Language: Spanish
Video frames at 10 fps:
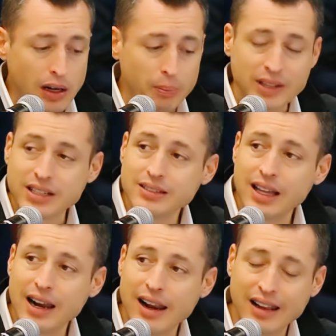
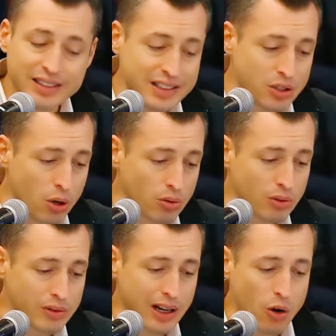Representa la
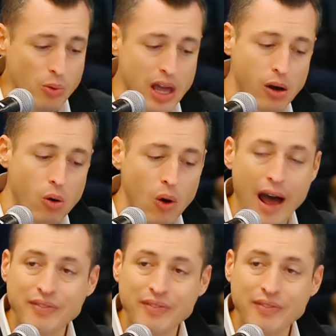rendición del gobierno